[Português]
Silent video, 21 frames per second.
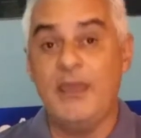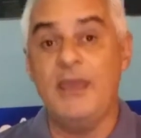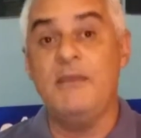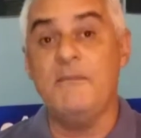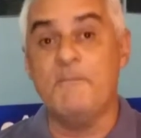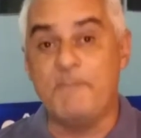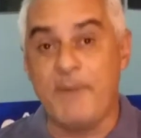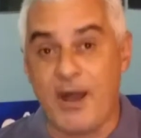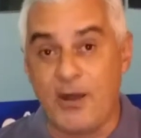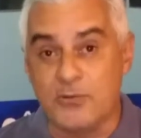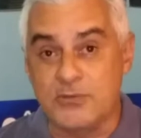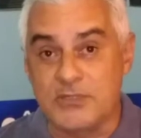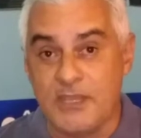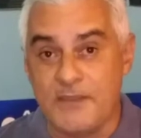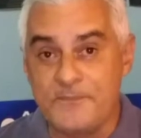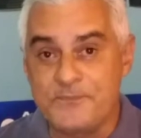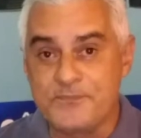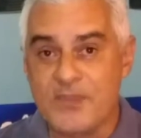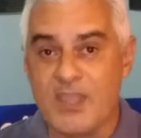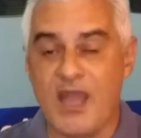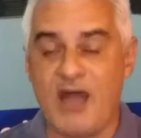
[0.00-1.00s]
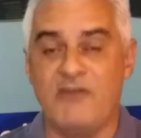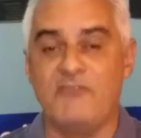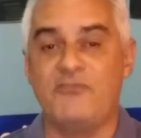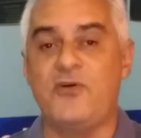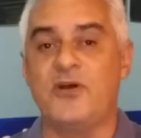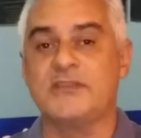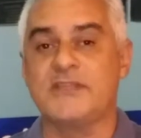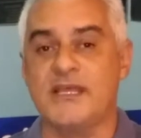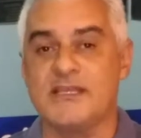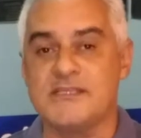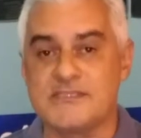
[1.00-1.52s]
Em pauta, a
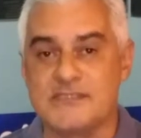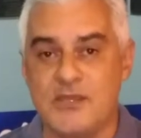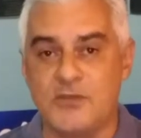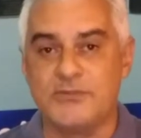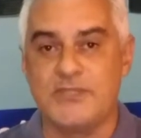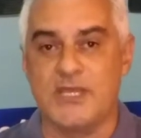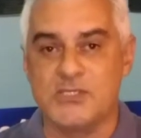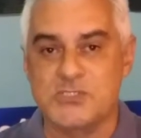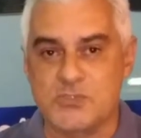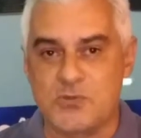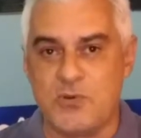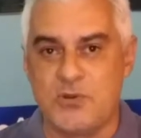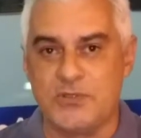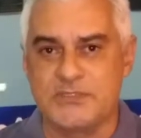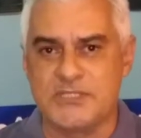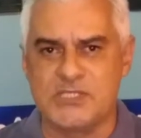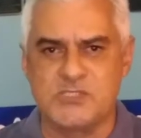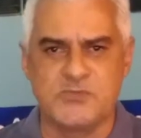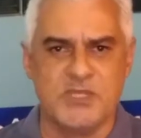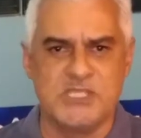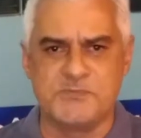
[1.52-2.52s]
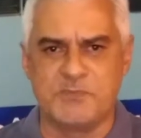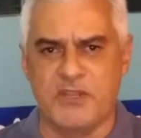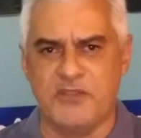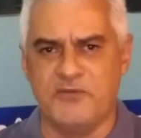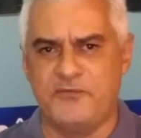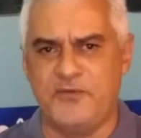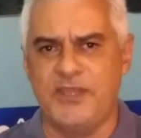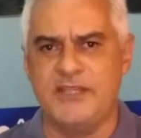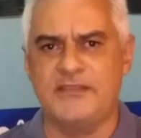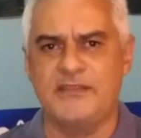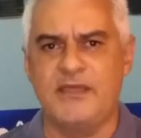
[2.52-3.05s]
votação das contas do
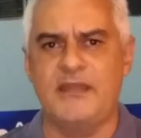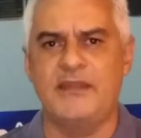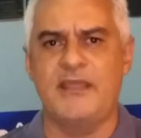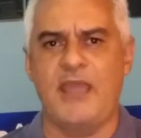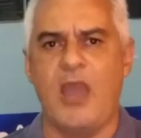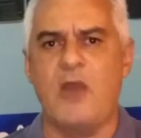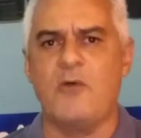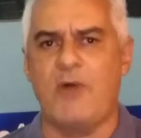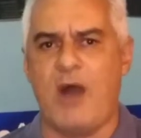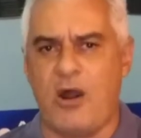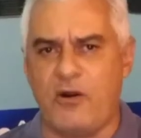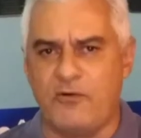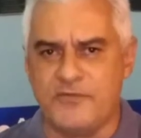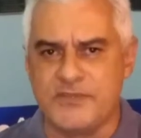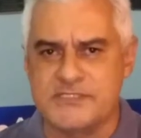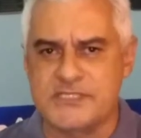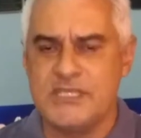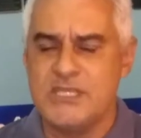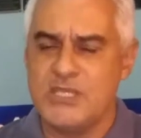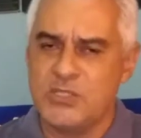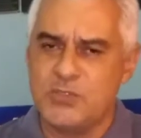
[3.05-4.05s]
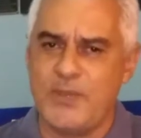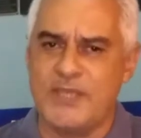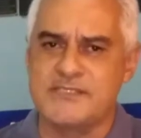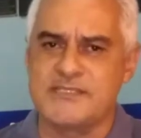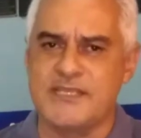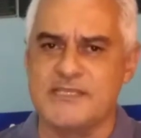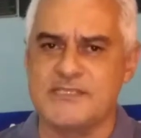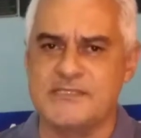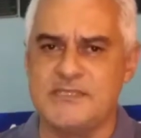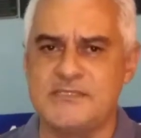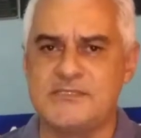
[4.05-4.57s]
ex-prefeito Daniel Alves do
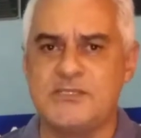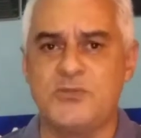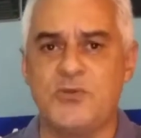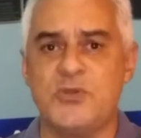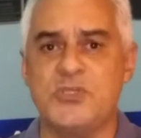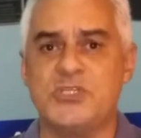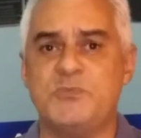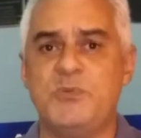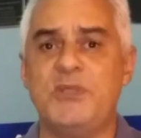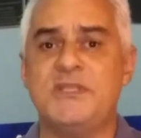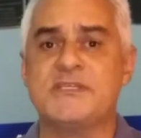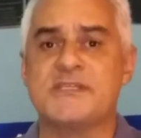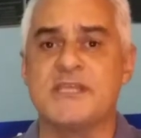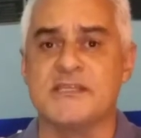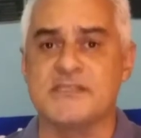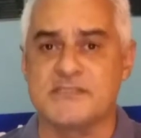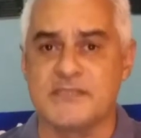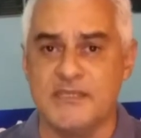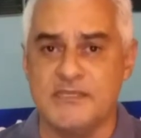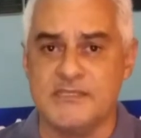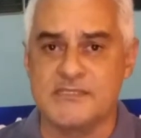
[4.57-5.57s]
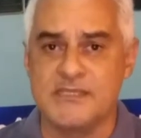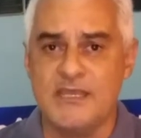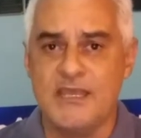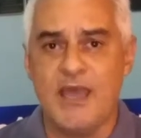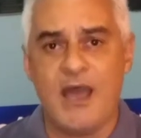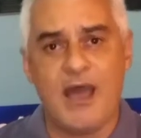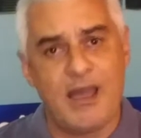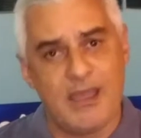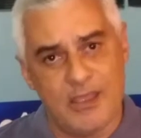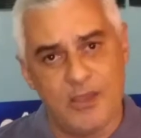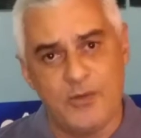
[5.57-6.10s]
exercício de 2016.
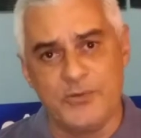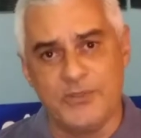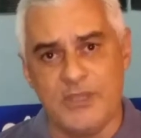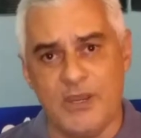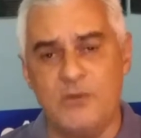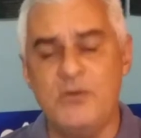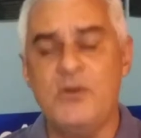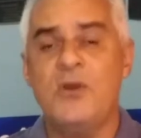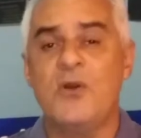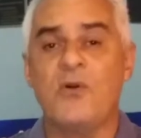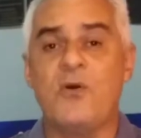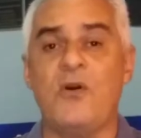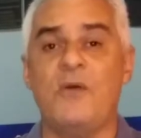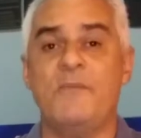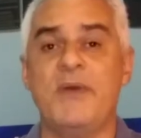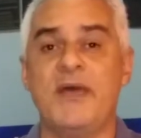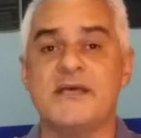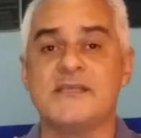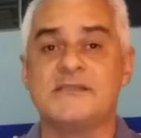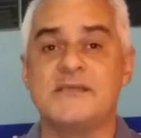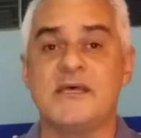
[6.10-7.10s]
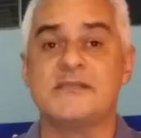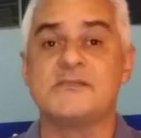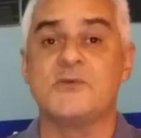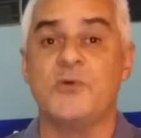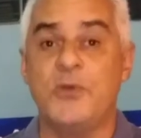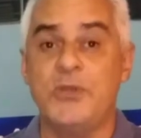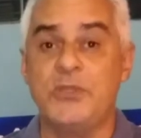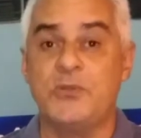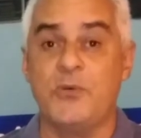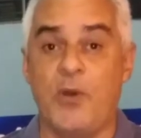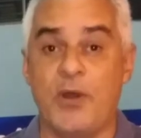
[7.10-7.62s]
A reunião começa às
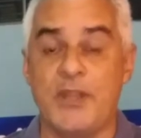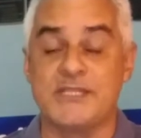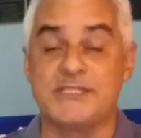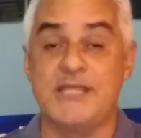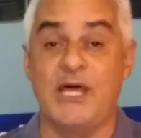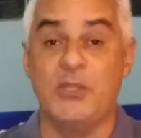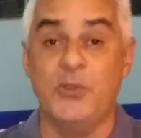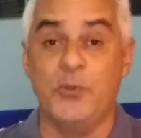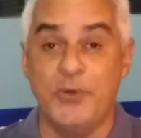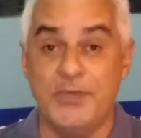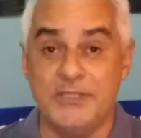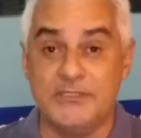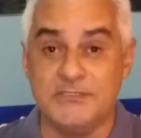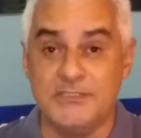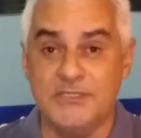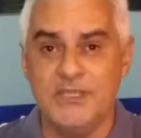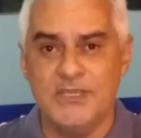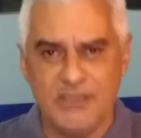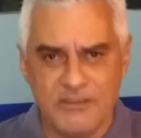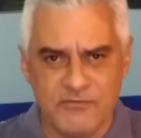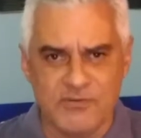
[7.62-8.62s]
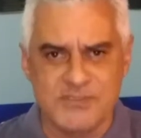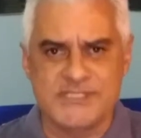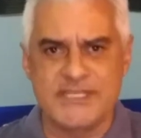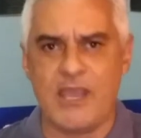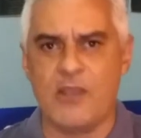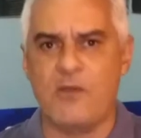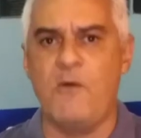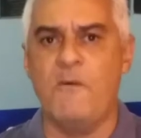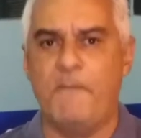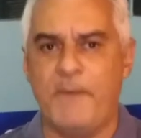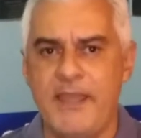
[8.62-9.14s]
8 horas da noite e você
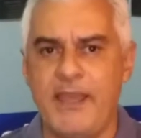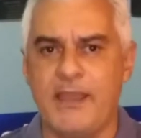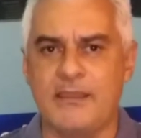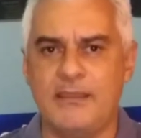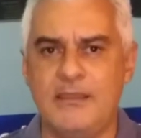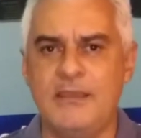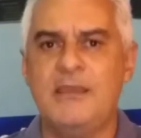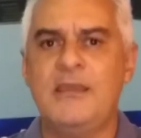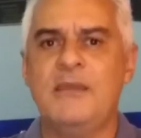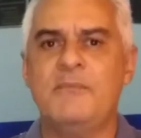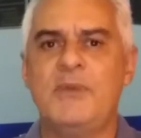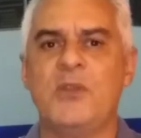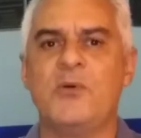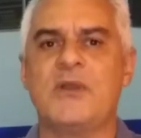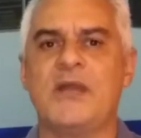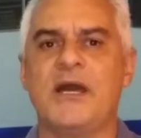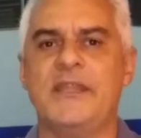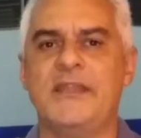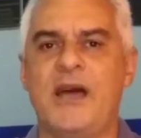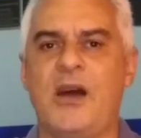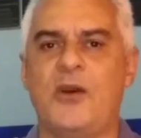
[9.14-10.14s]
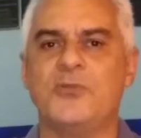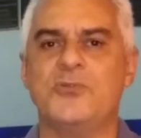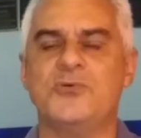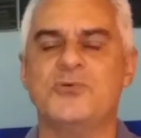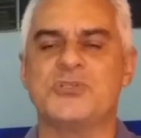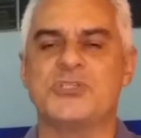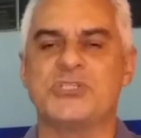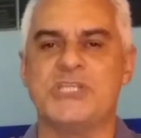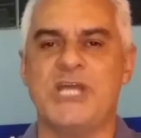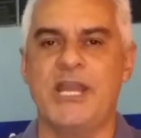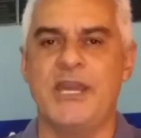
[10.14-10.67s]
acompanha aqui pelo canal
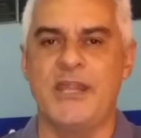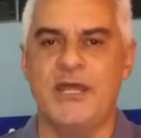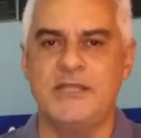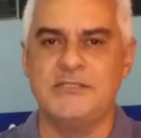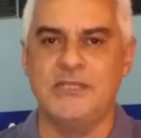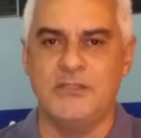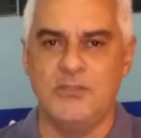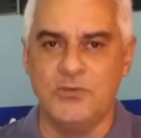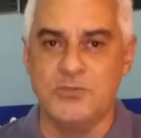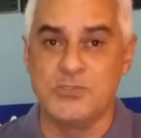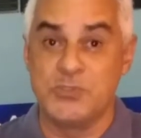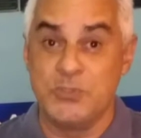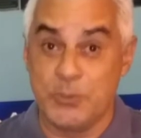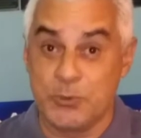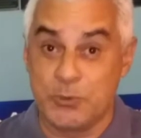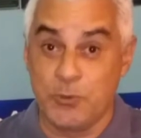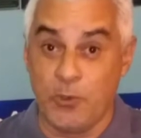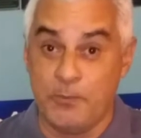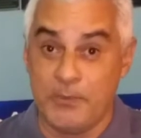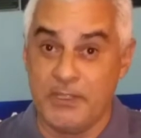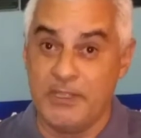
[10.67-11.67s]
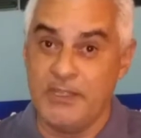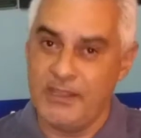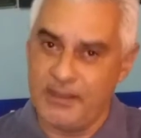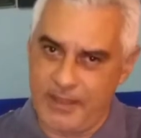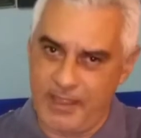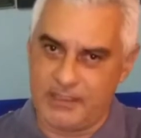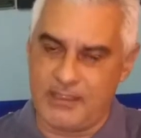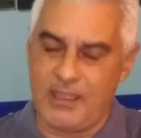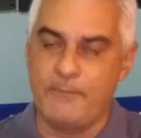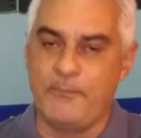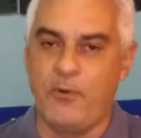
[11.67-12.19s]
do Xangrande News no YouTube.
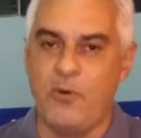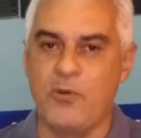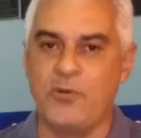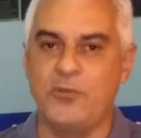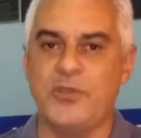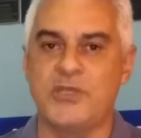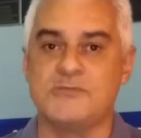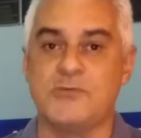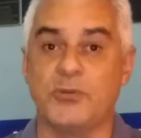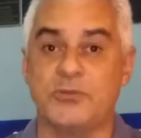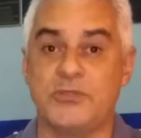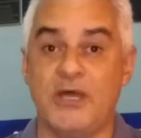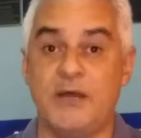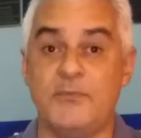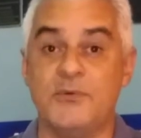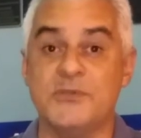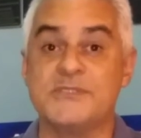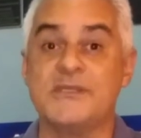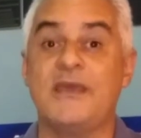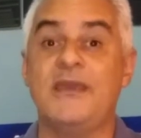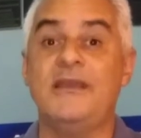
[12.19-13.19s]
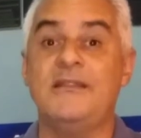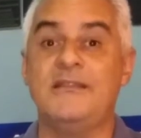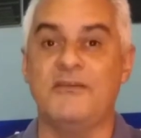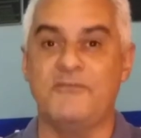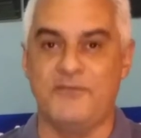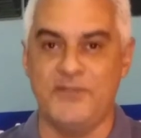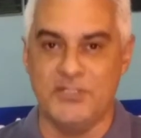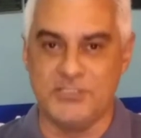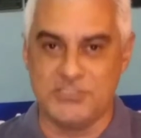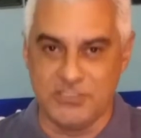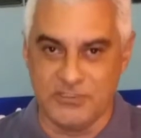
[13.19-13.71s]
Daqui a pouco nós voltamos em
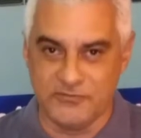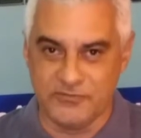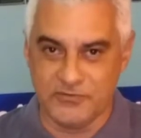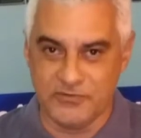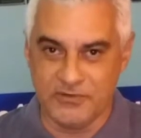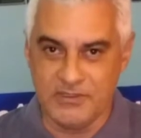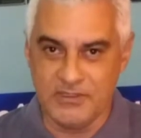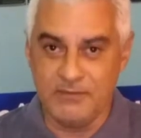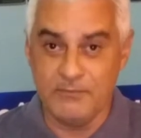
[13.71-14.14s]
definitivo.